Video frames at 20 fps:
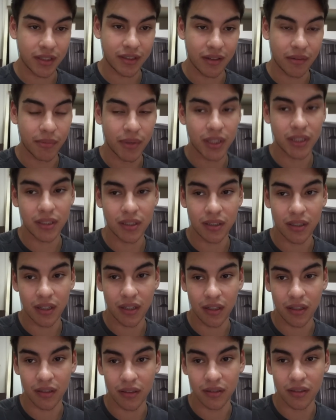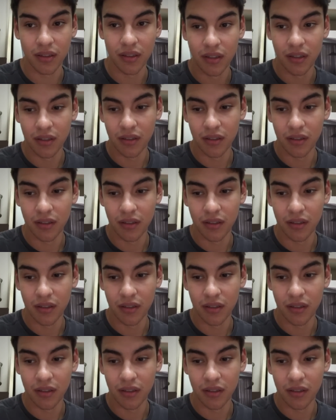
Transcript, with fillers: a semana, né?